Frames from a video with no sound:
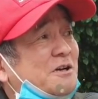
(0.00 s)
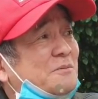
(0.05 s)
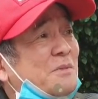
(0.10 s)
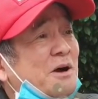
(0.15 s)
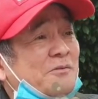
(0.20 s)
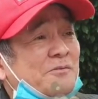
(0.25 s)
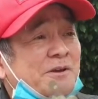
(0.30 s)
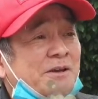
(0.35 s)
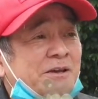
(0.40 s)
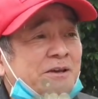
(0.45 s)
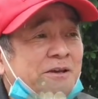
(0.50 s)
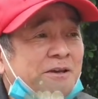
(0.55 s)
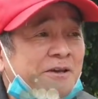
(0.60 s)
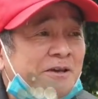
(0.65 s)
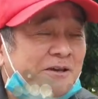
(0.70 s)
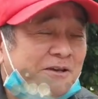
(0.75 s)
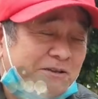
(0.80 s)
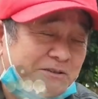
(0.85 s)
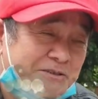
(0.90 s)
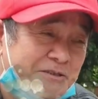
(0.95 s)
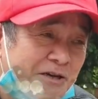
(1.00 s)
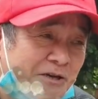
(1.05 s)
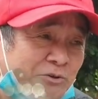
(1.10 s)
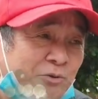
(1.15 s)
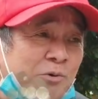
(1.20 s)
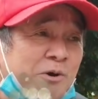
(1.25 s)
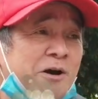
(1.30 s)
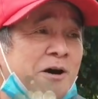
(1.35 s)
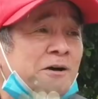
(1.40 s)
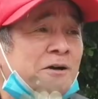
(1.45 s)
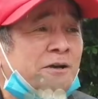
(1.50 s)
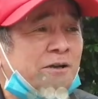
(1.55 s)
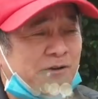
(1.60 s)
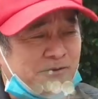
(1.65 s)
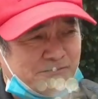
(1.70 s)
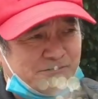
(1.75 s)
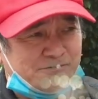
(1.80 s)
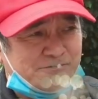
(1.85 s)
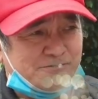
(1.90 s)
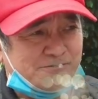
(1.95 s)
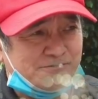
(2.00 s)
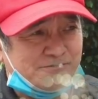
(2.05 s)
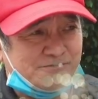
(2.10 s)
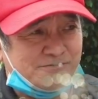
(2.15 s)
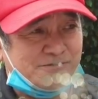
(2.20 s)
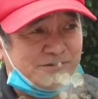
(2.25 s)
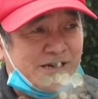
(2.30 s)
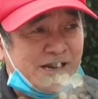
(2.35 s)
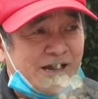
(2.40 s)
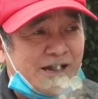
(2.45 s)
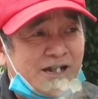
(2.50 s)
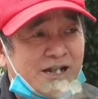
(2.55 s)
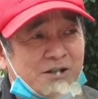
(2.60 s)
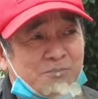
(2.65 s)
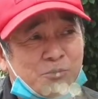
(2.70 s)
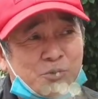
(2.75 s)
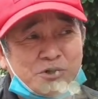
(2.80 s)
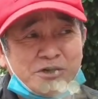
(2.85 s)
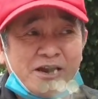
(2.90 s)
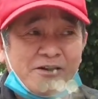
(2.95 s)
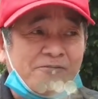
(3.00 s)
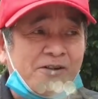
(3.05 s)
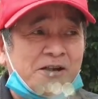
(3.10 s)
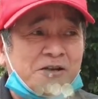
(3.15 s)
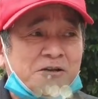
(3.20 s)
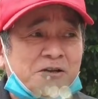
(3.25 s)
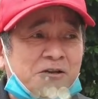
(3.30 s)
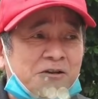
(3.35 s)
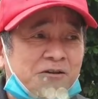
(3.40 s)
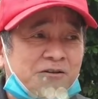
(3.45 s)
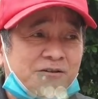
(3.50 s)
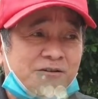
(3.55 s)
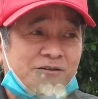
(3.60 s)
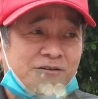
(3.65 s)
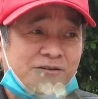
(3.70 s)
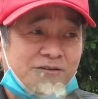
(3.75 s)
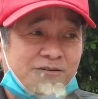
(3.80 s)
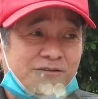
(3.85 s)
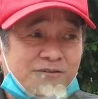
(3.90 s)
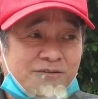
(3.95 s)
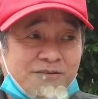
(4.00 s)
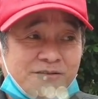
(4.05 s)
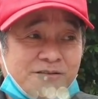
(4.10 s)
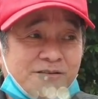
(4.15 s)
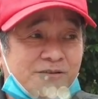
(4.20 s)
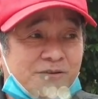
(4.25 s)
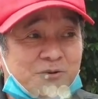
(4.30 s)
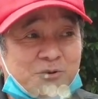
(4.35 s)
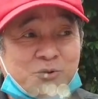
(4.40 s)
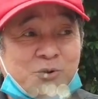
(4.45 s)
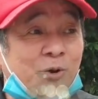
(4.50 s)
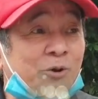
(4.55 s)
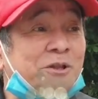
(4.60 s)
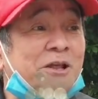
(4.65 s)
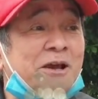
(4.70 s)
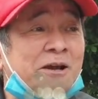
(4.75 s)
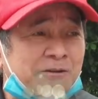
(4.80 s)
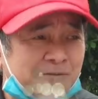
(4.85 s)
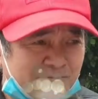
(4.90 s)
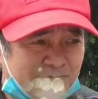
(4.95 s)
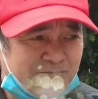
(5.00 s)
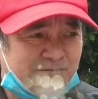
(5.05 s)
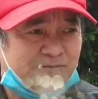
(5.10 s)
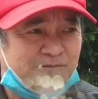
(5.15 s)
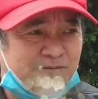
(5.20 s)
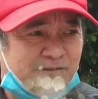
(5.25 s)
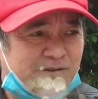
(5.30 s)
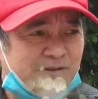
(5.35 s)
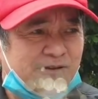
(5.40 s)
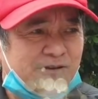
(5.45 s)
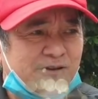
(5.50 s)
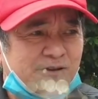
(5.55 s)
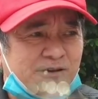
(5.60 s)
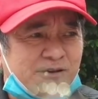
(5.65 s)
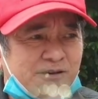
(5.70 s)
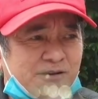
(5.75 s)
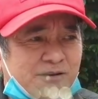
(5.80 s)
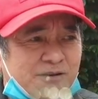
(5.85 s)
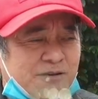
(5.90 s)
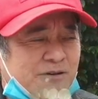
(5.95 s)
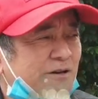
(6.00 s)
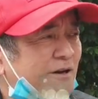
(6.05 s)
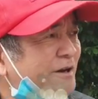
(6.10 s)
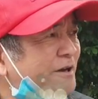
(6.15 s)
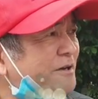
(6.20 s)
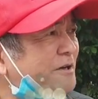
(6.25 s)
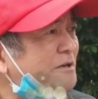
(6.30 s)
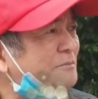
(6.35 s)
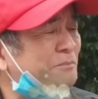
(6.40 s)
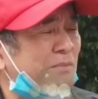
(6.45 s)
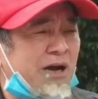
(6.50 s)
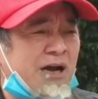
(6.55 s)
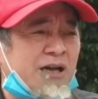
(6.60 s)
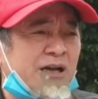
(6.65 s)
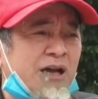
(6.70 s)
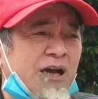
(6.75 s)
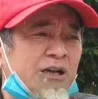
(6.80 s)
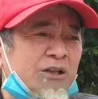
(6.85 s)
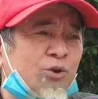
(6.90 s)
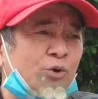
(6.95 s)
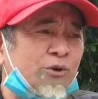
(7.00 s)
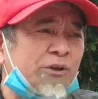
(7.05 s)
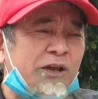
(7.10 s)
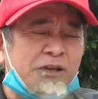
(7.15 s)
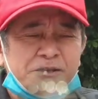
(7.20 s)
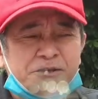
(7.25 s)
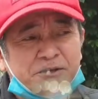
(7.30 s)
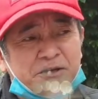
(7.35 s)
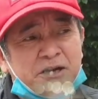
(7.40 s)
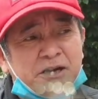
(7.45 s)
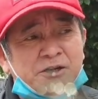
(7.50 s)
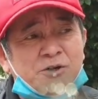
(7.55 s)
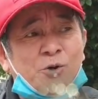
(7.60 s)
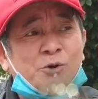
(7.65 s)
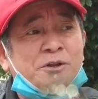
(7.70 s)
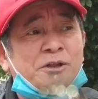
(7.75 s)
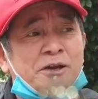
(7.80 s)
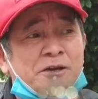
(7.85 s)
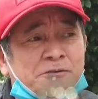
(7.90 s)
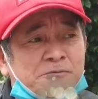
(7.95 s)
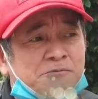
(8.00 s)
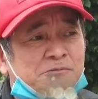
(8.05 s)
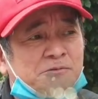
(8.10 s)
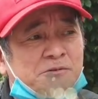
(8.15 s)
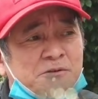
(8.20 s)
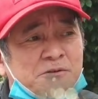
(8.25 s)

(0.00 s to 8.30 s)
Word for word: bởi vì dương thu hương ấy là một nhà văn ấy, nổi tiếng ấy mà tôi thích những người nổi tiếng